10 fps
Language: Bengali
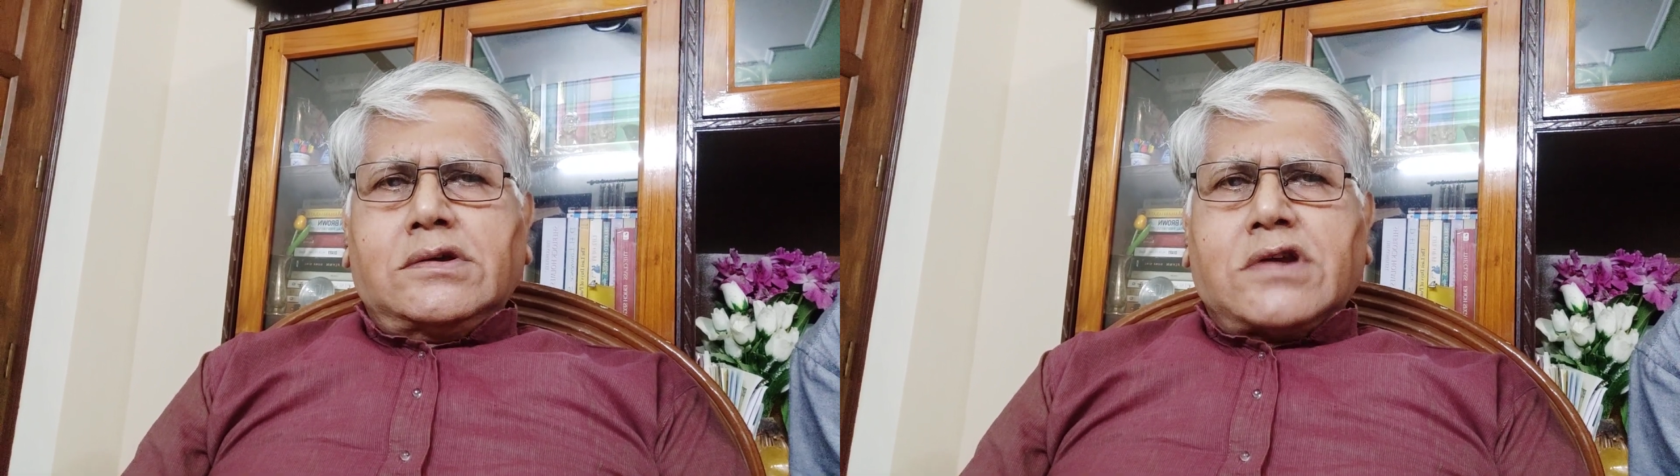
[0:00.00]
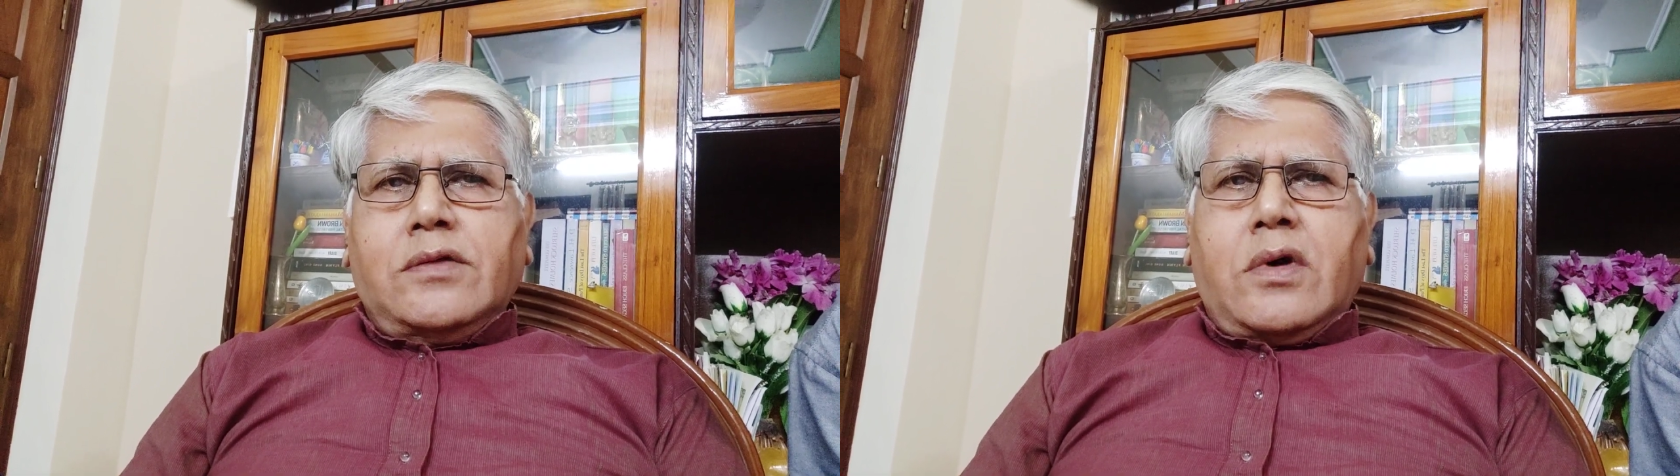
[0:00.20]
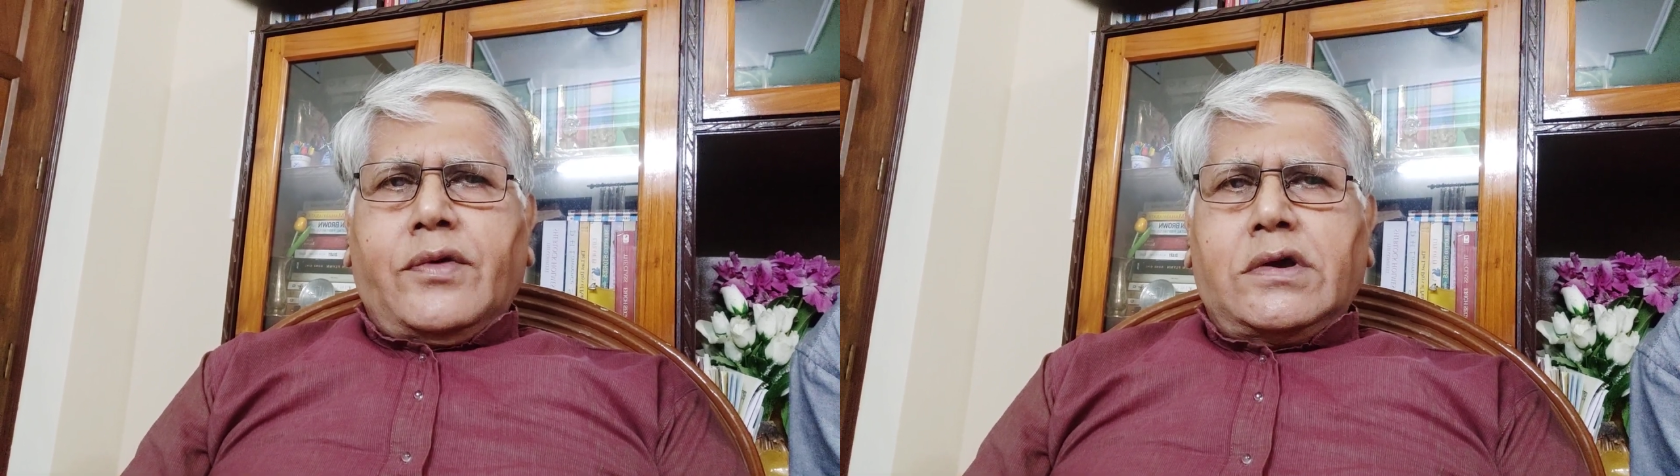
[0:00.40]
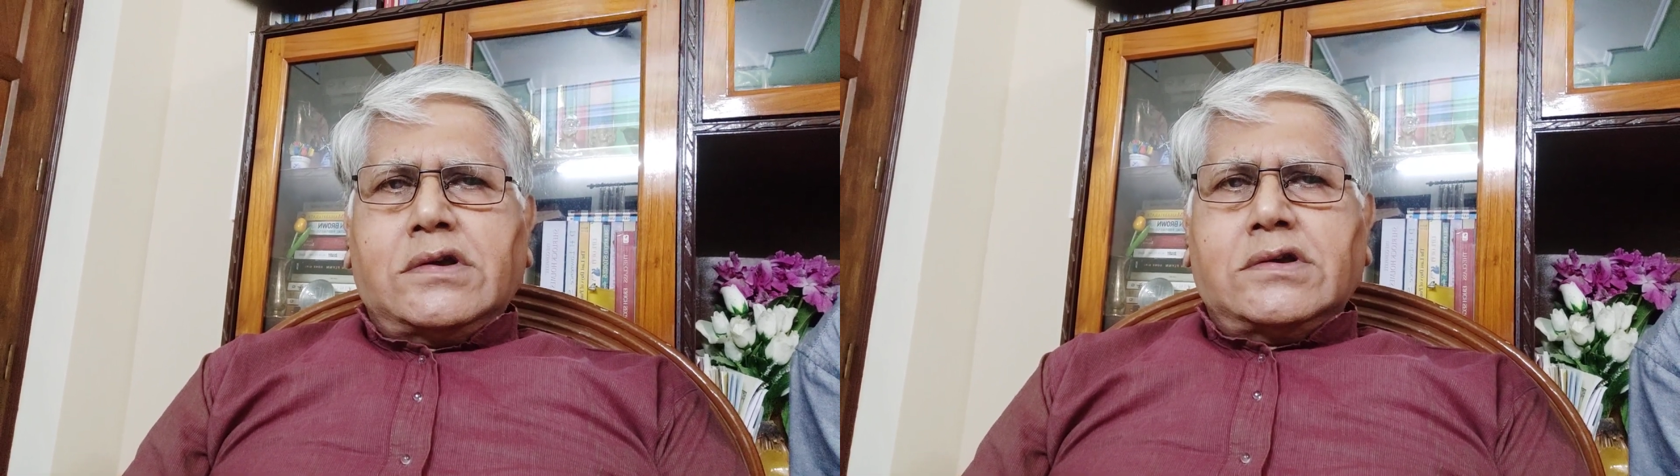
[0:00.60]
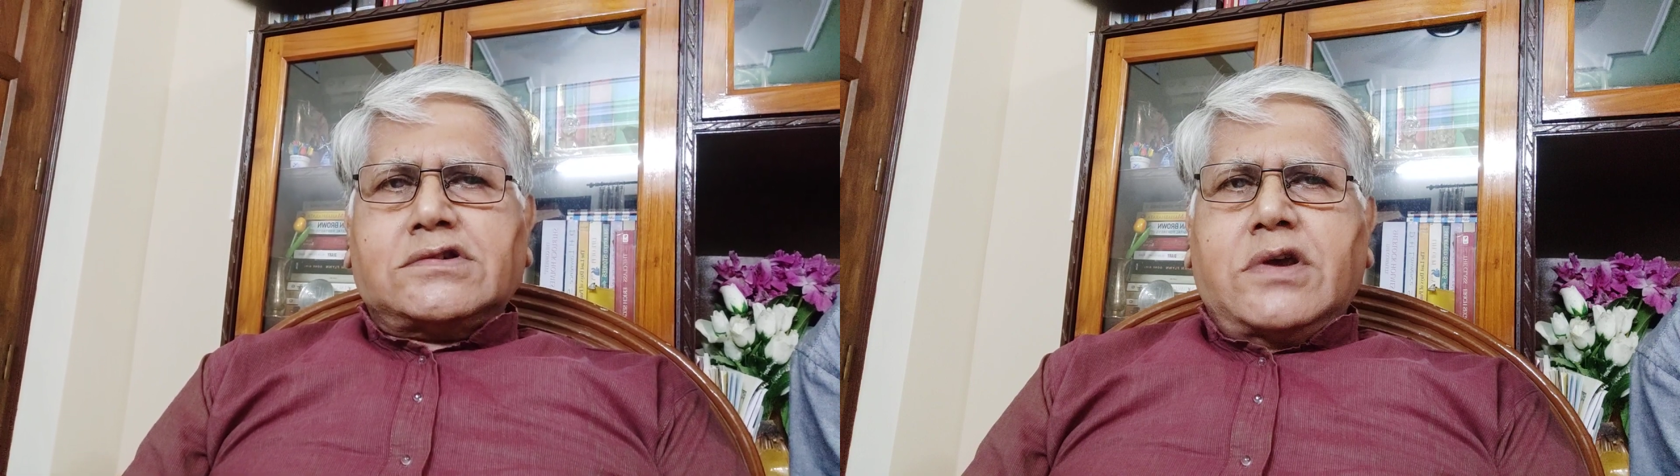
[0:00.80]
সেইভাবে
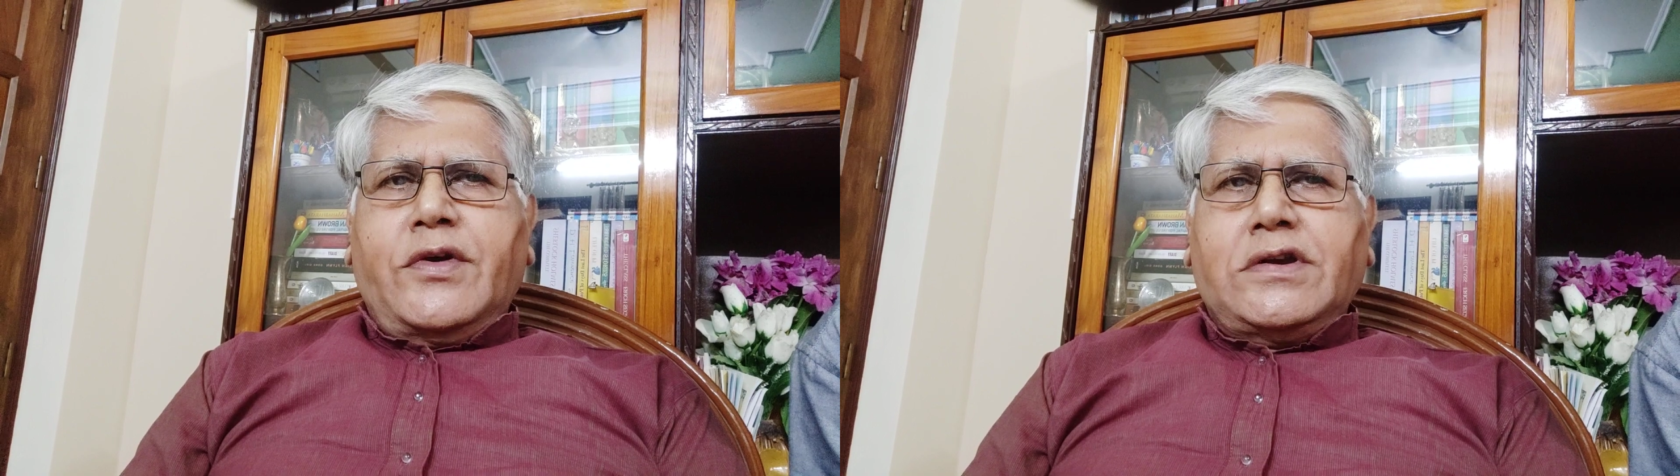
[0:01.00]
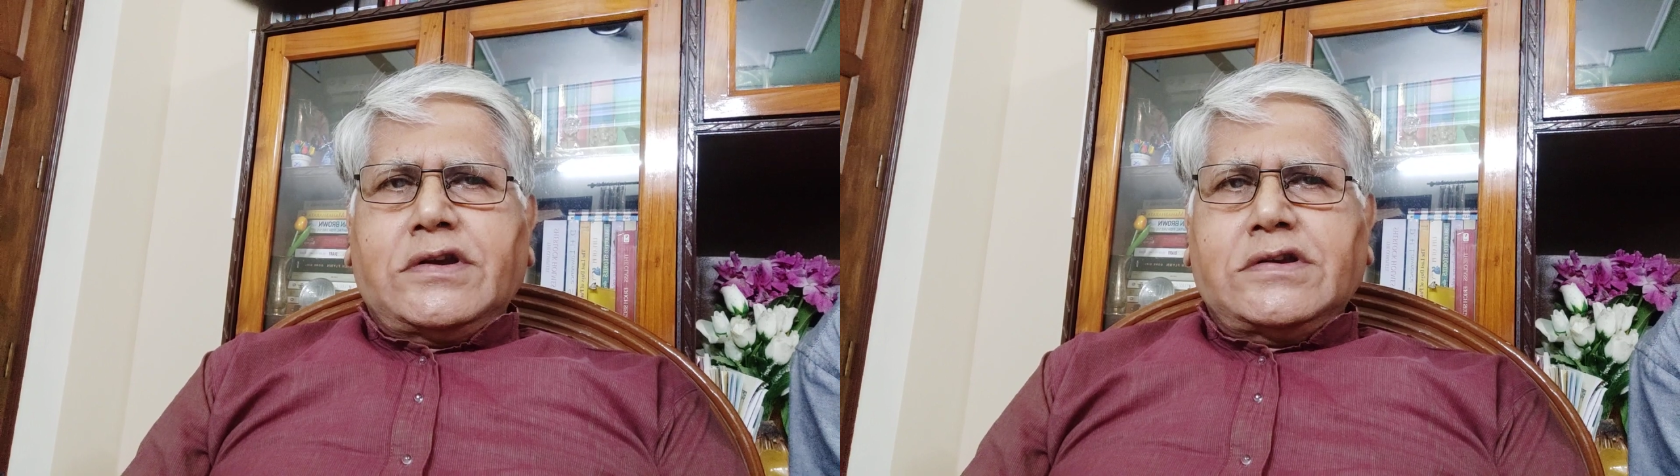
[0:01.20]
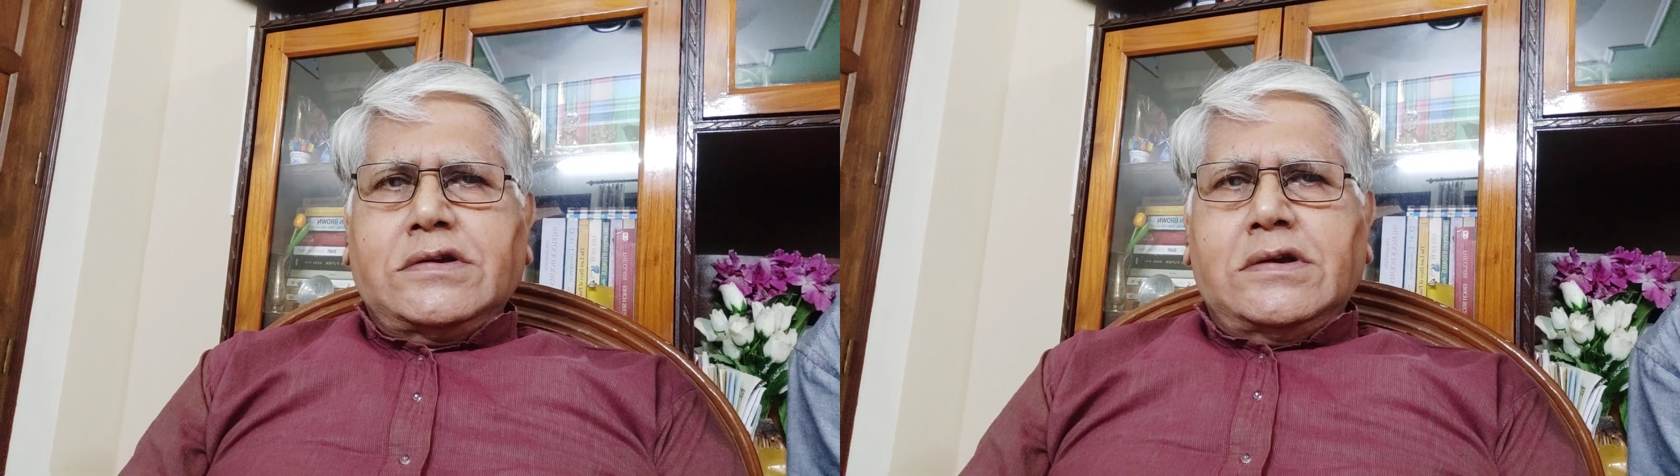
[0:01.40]
সেভেন্টি